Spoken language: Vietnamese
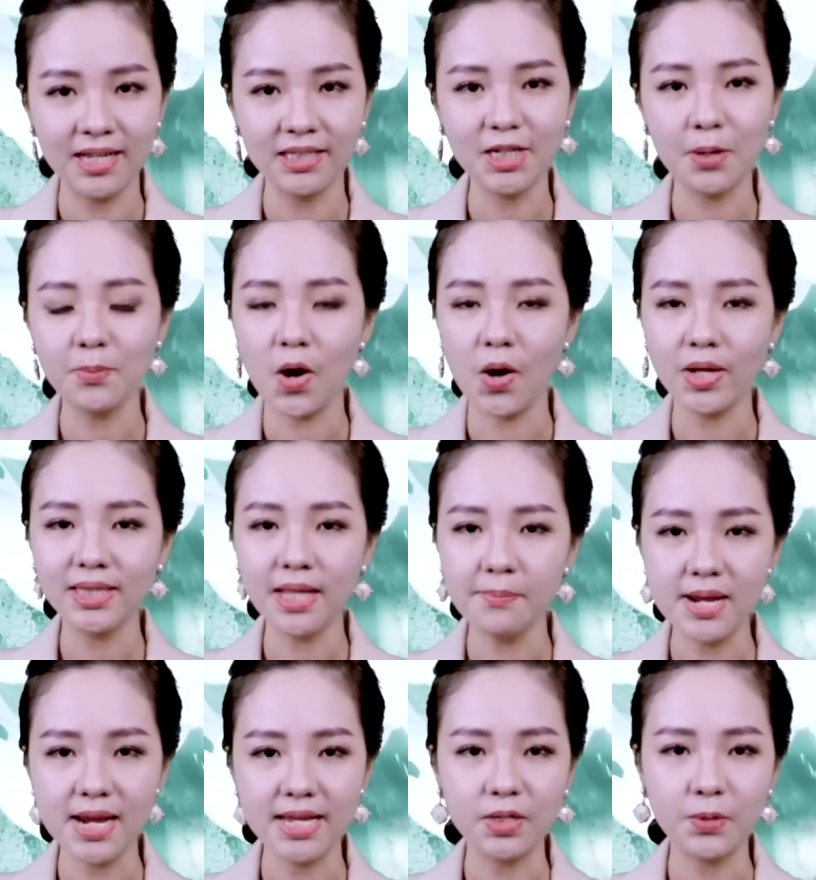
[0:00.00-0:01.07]
Trong cõi tâm
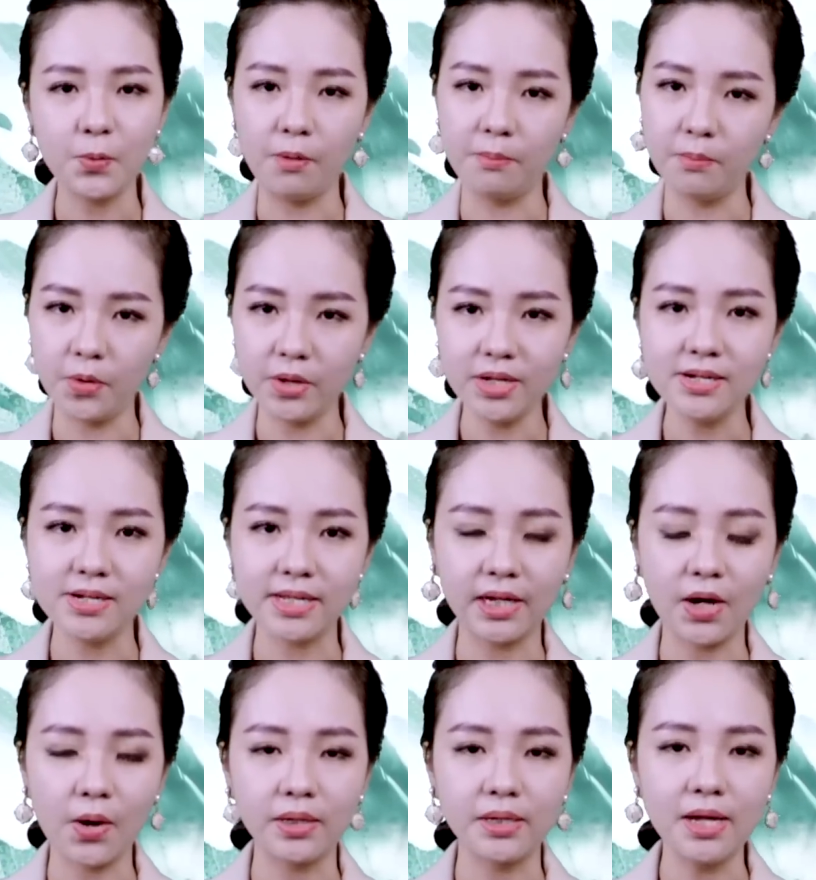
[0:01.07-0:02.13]
linh của mỗi người
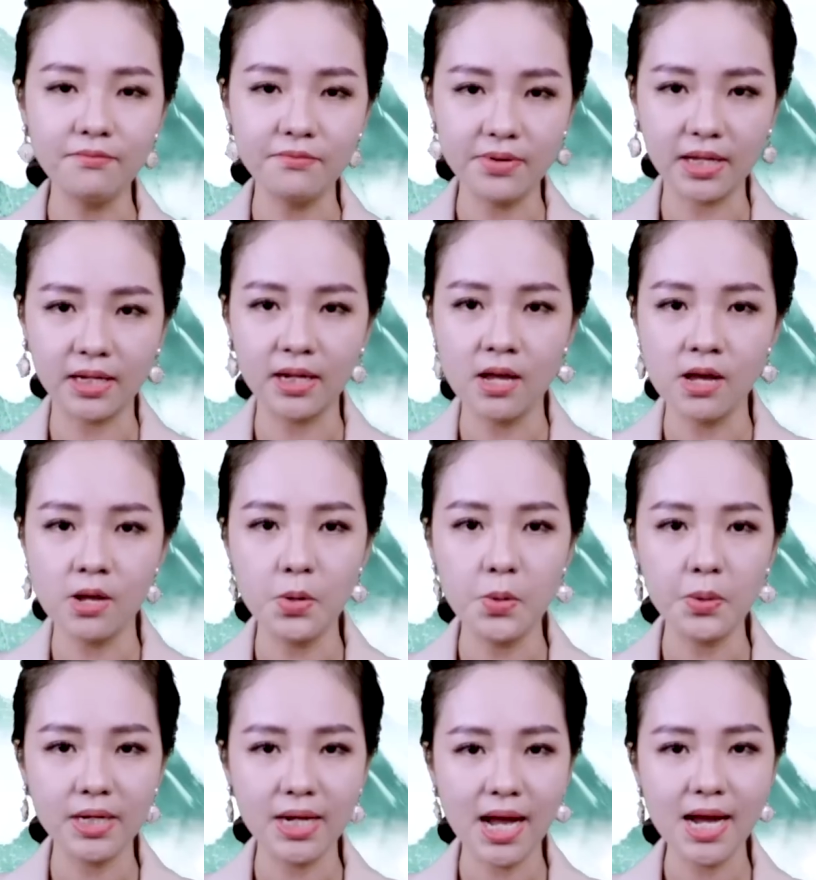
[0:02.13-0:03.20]
con đất Việt
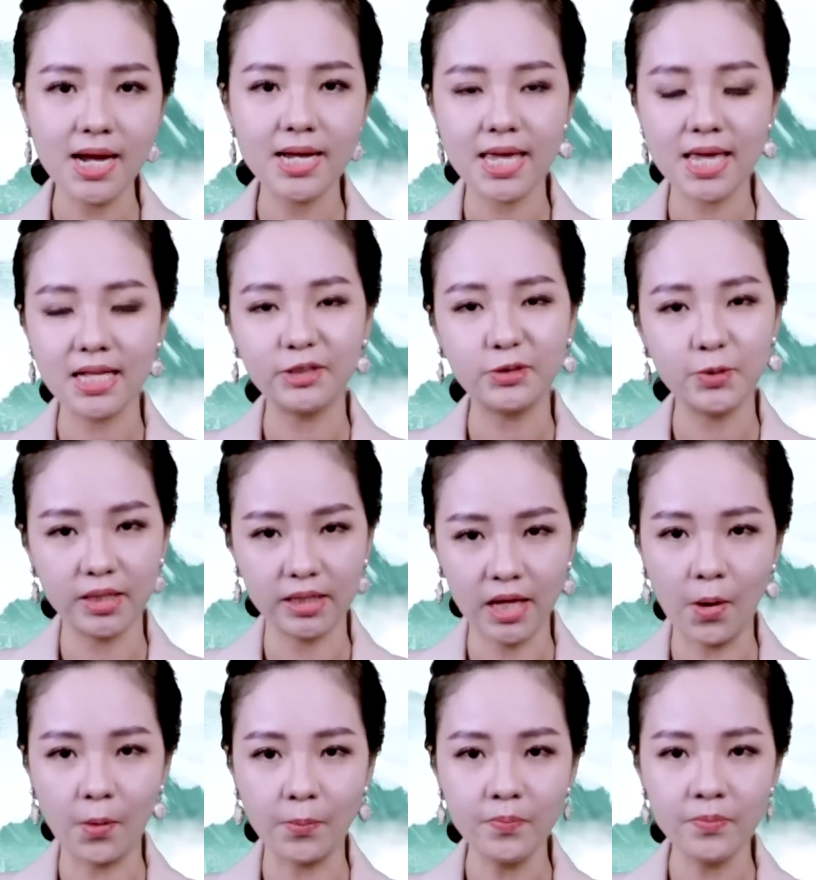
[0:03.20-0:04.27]
luôn khắc ghi truyền
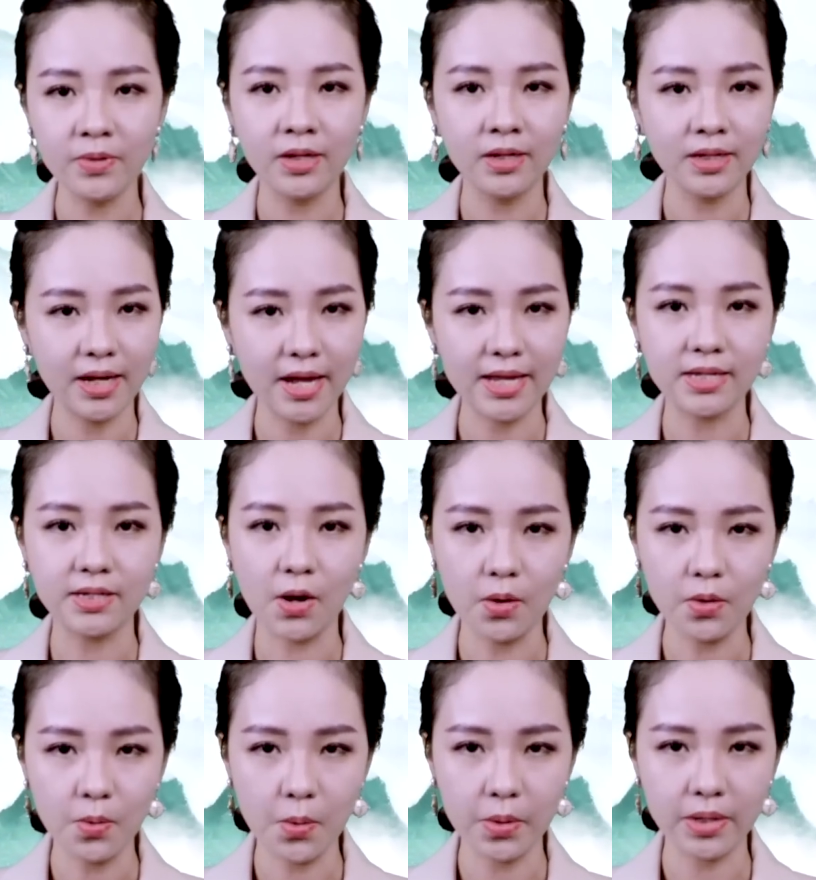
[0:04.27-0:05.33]
thống cây có
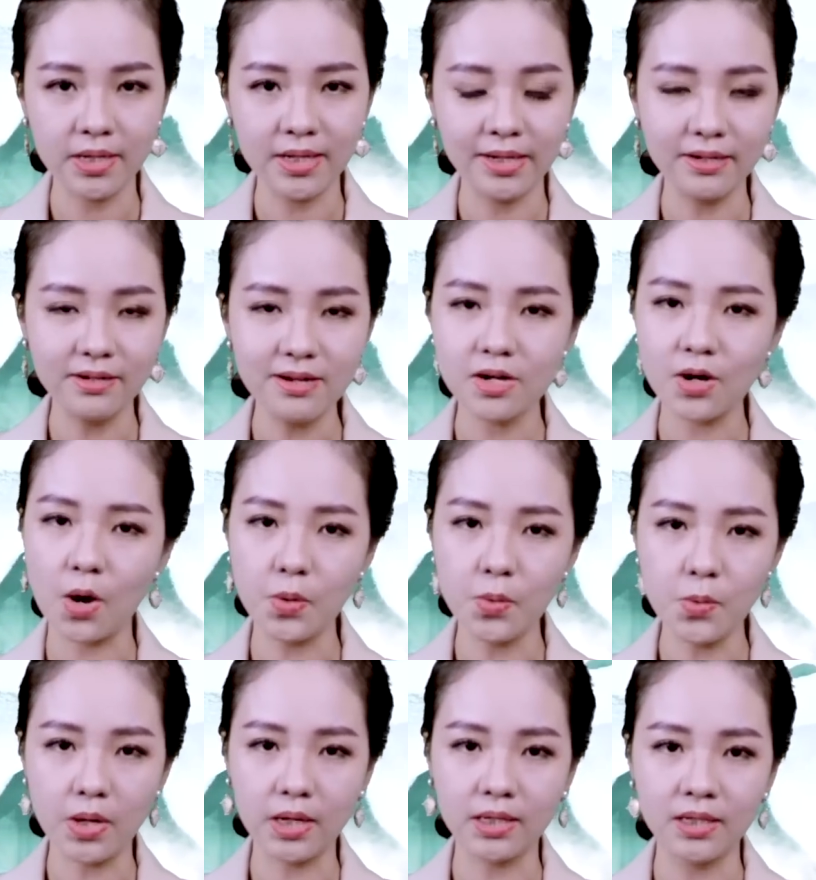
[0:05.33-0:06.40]
cội, nước có
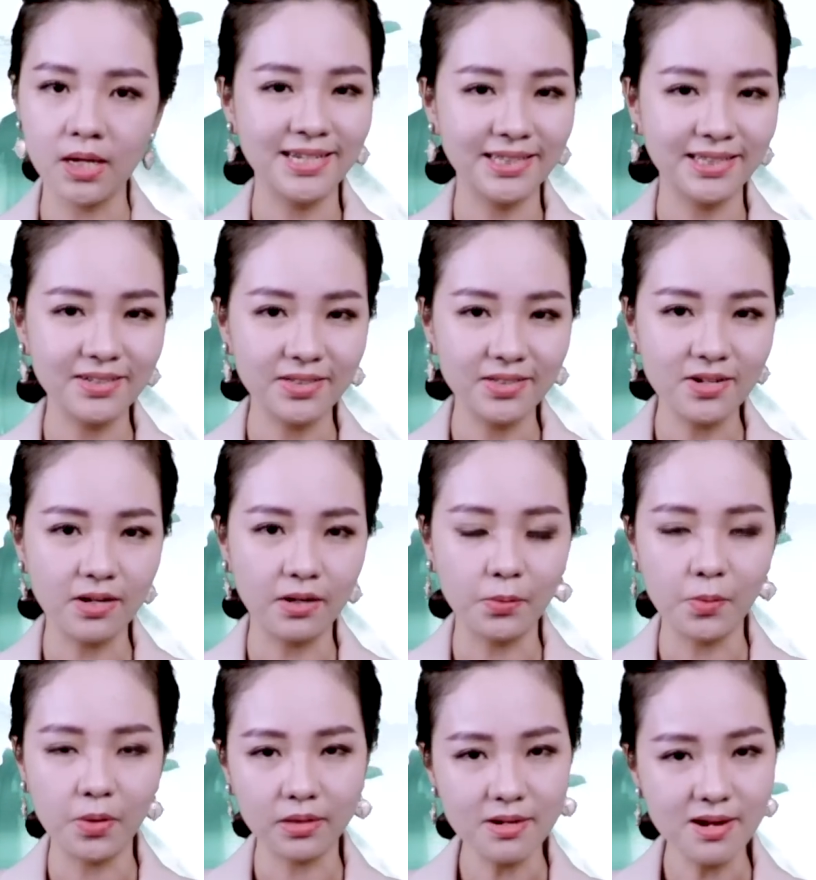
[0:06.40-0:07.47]
nguồn. Tư tưởng
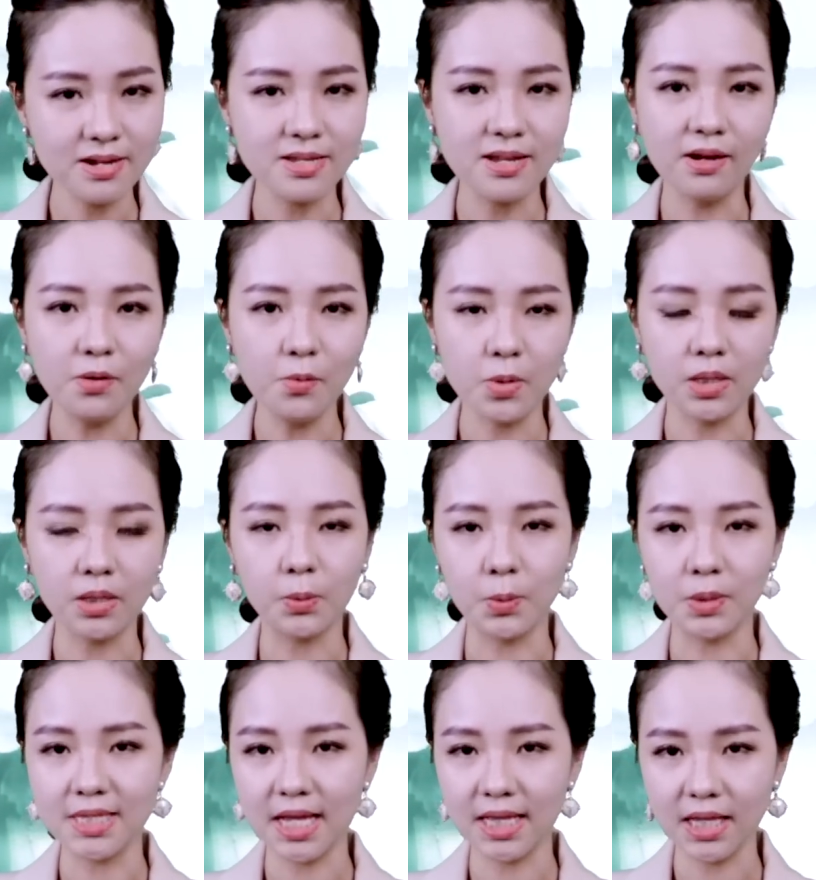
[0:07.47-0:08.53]
uống nước nhớ nguồn
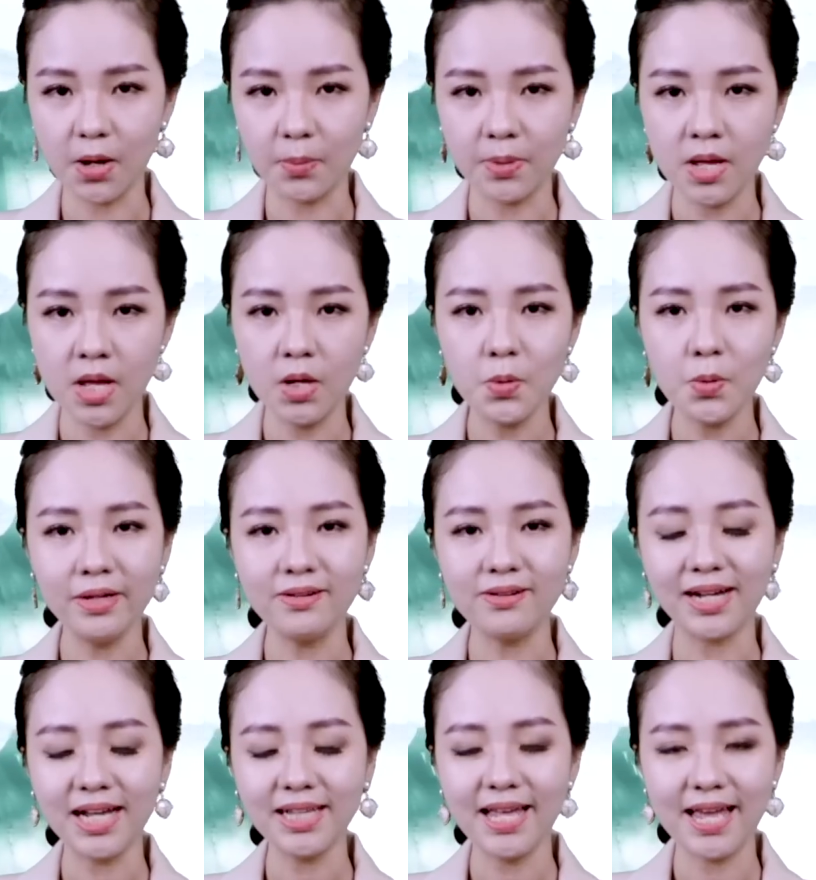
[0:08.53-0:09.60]
của dân tộc luôn được
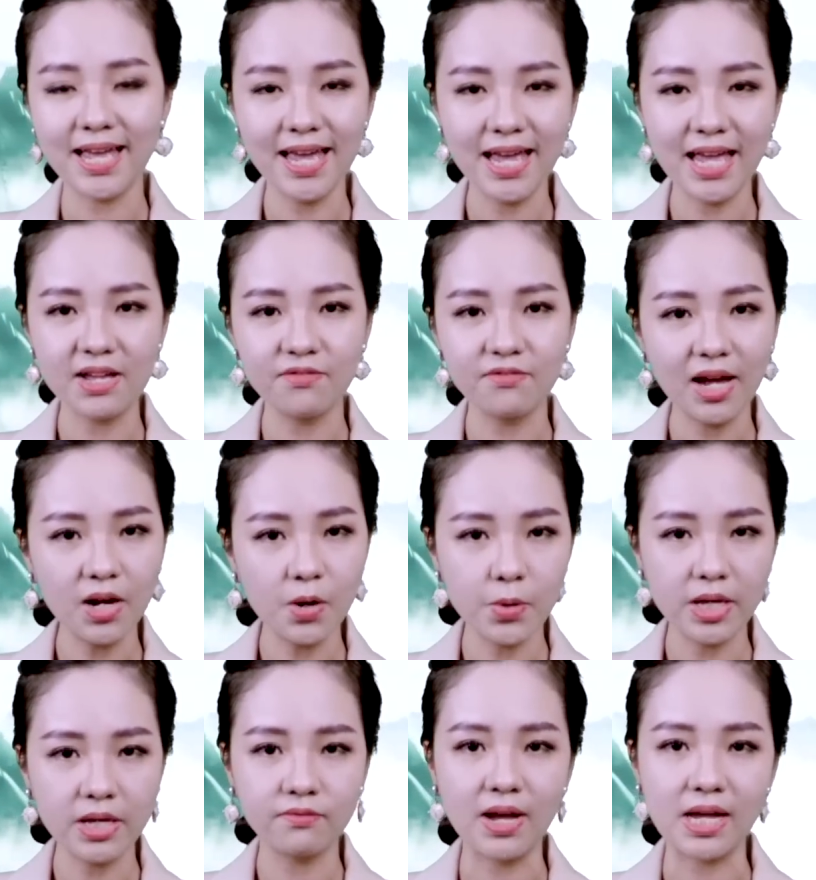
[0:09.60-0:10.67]
các thế hệ phát
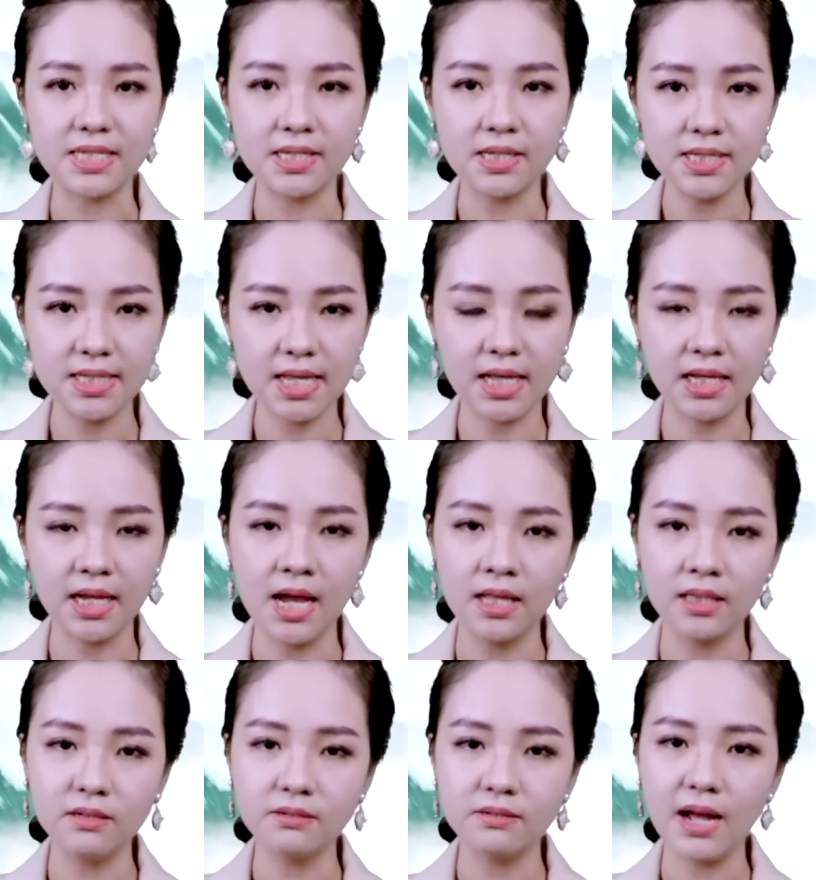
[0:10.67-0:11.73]
huy và giữ gìn
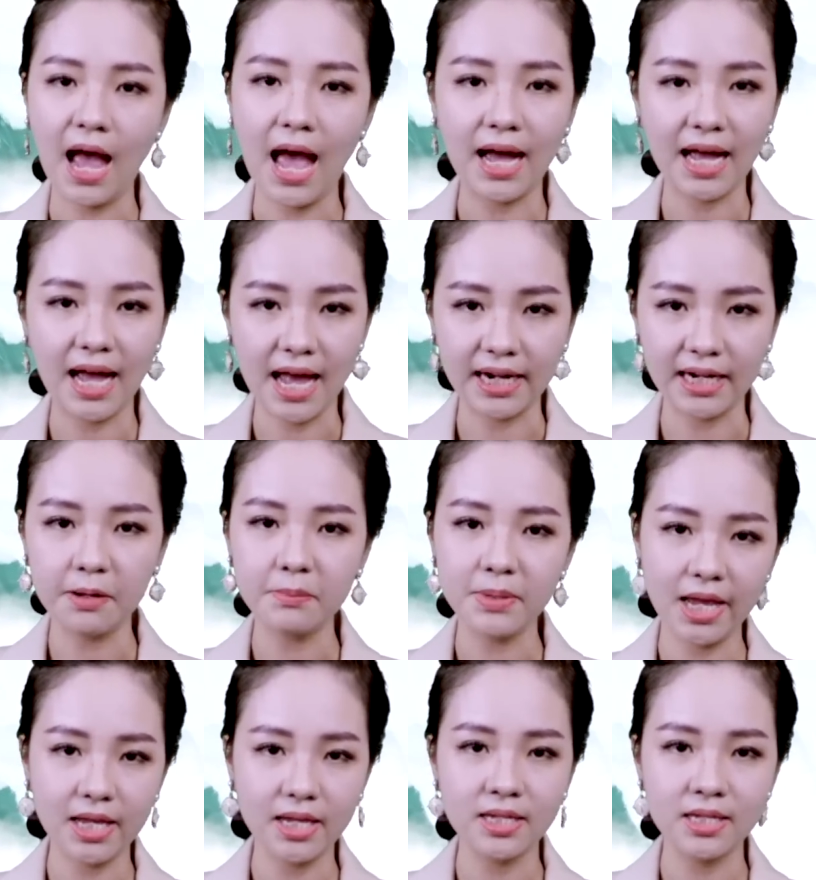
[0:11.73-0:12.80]
từ hàng ngàn năm
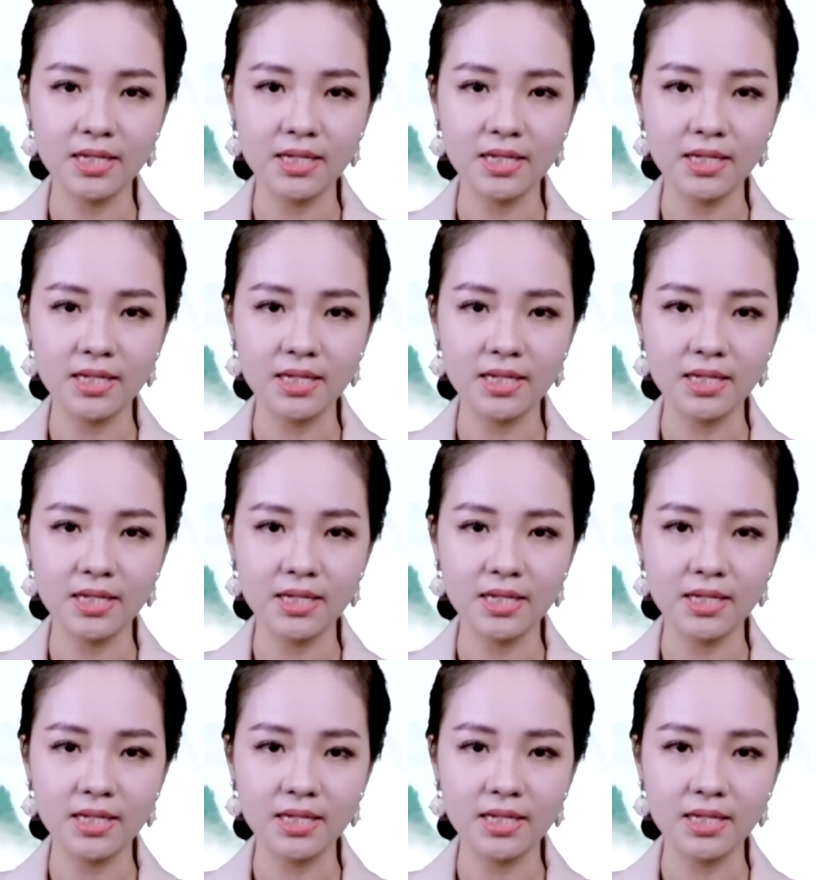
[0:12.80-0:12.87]
nay.